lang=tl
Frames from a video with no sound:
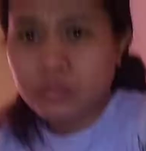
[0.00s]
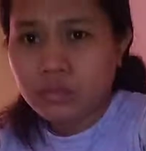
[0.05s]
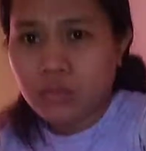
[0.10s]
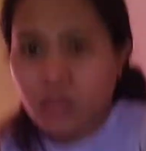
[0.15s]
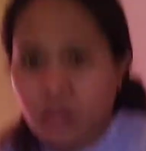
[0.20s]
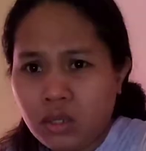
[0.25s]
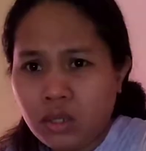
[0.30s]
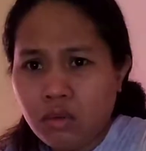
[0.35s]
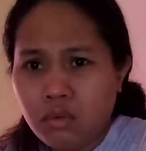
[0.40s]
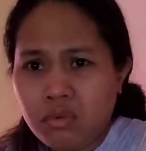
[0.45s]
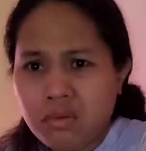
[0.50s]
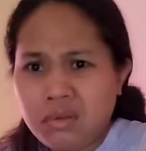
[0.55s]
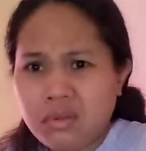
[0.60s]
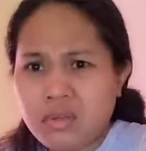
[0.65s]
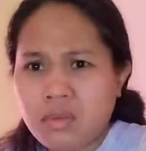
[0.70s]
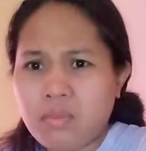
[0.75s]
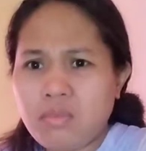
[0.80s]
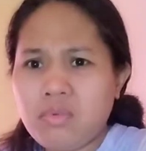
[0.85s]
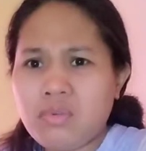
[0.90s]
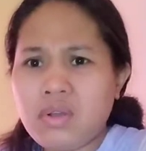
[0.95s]
Dilo,
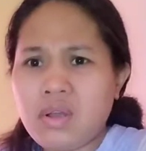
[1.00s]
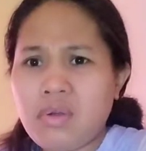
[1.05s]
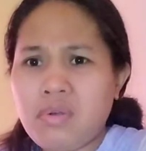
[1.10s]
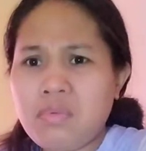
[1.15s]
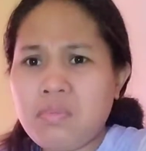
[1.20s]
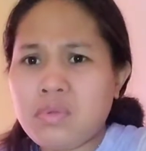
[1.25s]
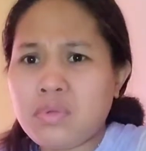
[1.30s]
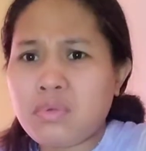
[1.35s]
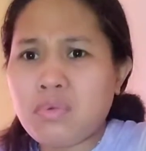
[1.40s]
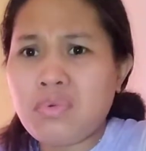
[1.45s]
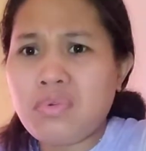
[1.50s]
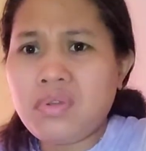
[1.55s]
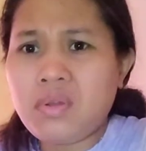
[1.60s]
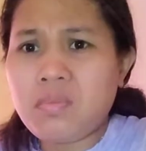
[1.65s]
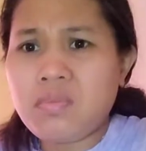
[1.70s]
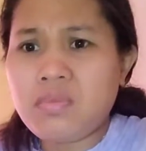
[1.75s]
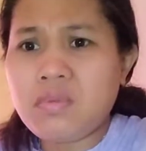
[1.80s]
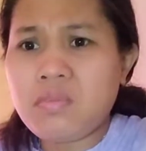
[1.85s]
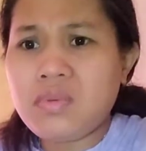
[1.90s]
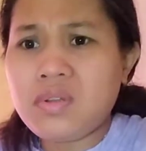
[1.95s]
muka. Oy, suko na
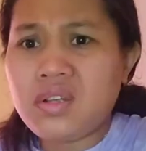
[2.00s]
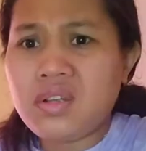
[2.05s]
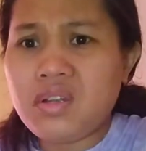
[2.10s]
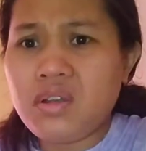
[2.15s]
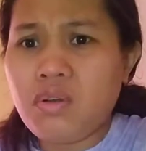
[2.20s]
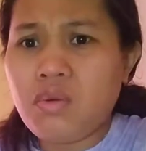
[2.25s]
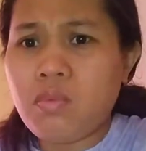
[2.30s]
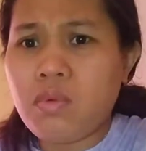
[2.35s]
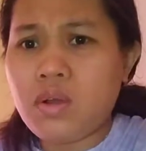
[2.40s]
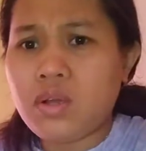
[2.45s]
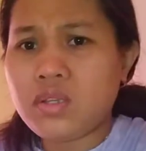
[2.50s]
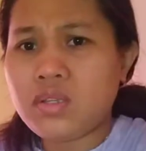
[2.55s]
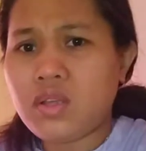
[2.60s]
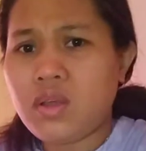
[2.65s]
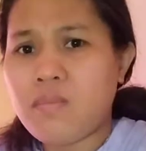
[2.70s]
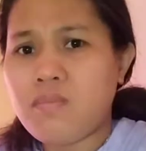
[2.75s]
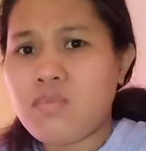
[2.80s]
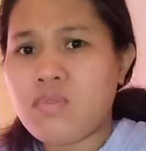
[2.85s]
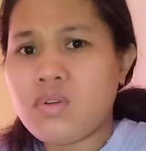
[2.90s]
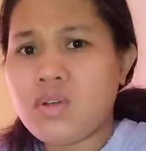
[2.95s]
po naman na naaw. Baka
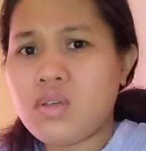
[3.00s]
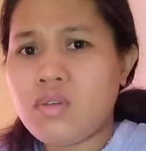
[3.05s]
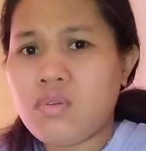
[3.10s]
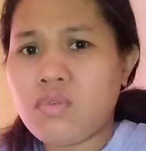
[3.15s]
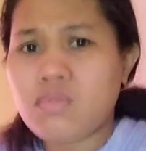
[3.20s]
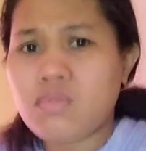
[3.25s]
sa muka yung